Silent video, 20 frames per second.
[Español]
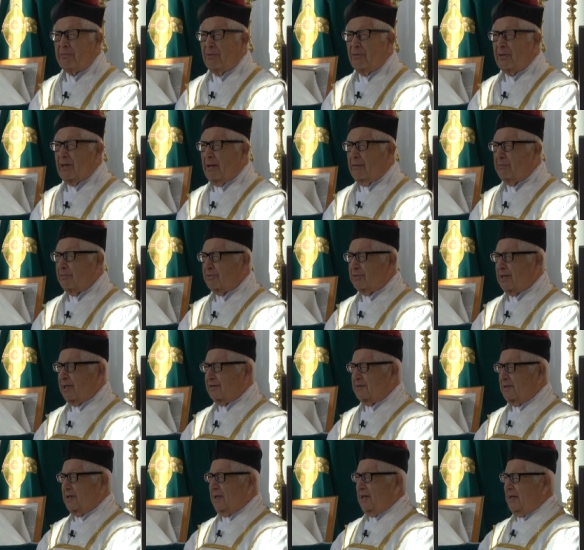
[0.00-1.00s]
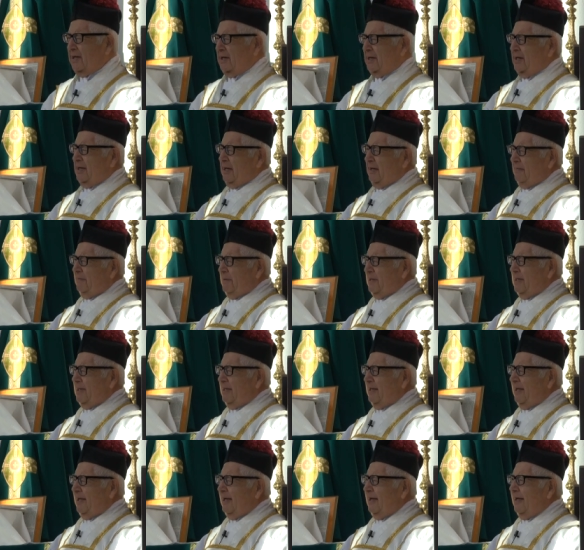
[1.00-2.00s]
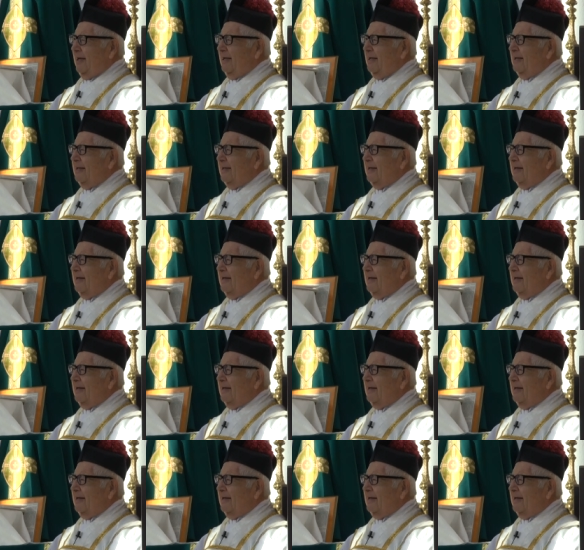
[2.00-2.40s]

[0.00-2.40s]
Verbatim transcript: podamos hacer en la vida.